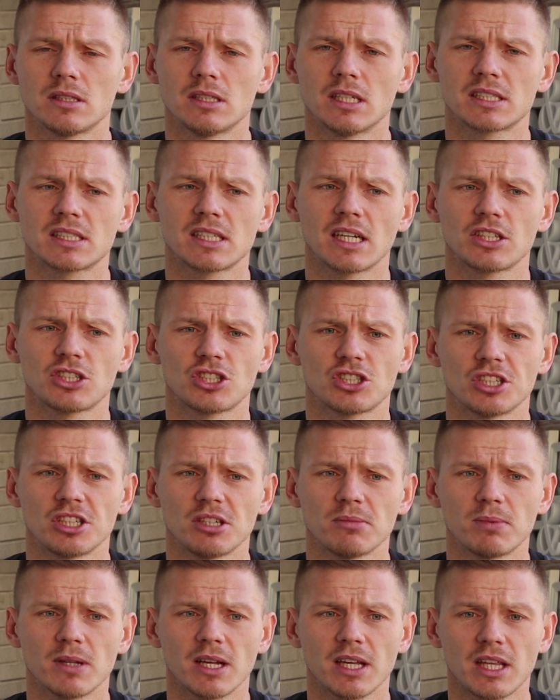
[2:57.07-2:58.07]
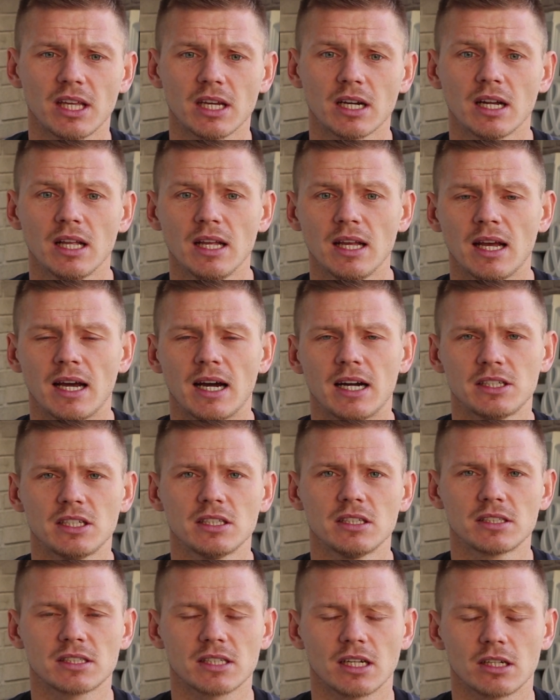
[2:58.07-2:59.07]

достаточно неплохих, один из